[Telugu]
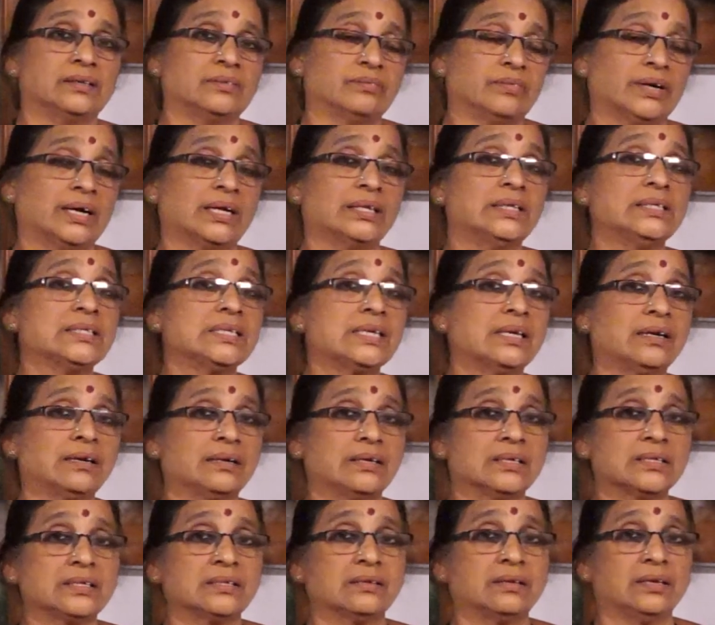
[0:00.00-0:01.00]
ద్వాదశ
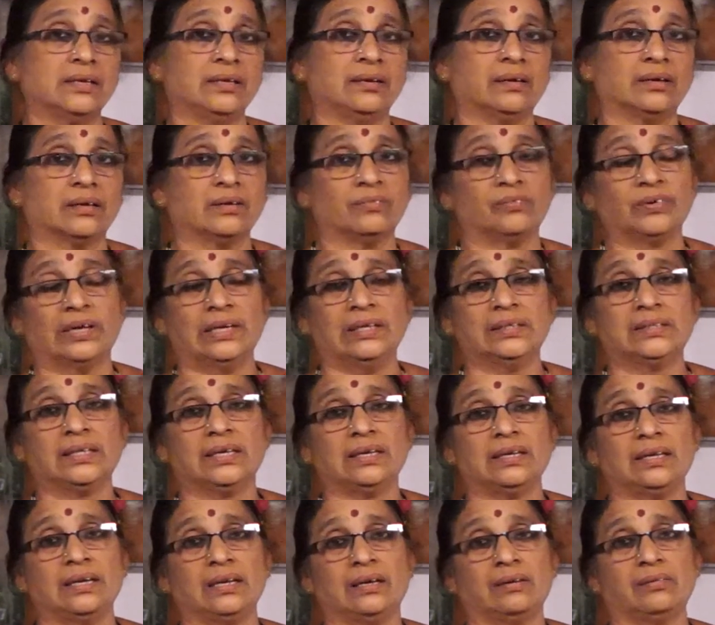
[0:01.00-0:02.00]
రాశుల యొక్క
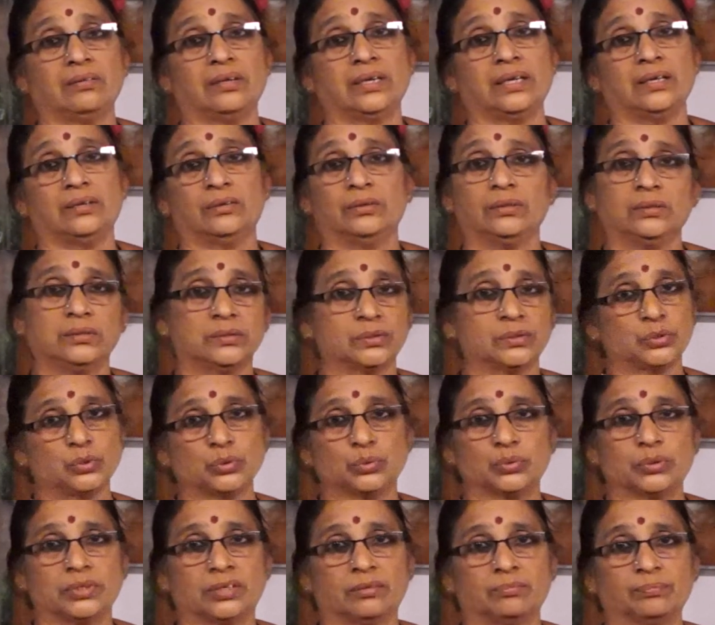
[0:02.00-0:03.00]
ఫలితాలు ఎలా ఉన్నాయో
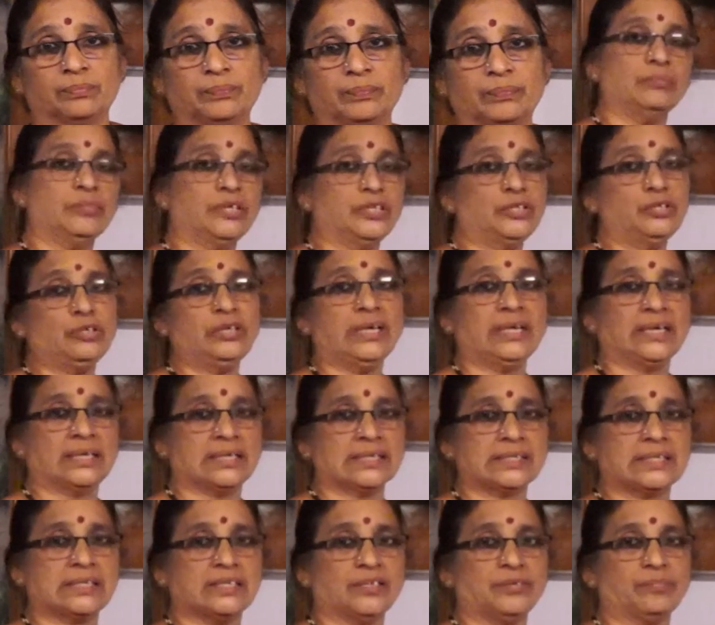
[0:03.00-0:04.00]
చూద్దాం మిథున
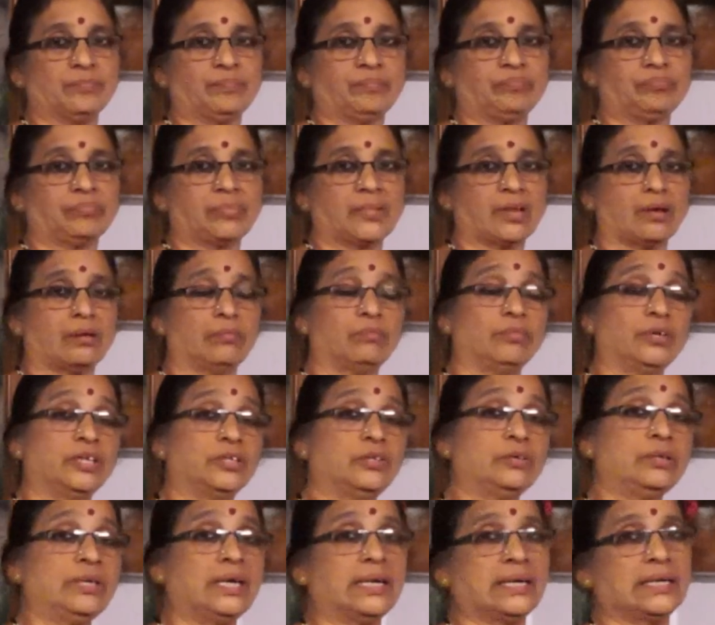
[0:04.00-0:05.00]
రాశి
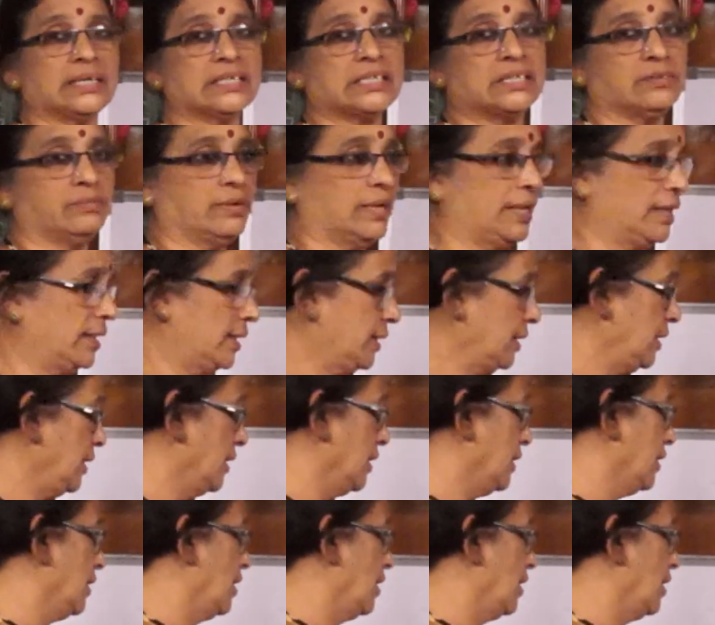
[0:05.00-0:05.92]
మిథున రాశి వారికి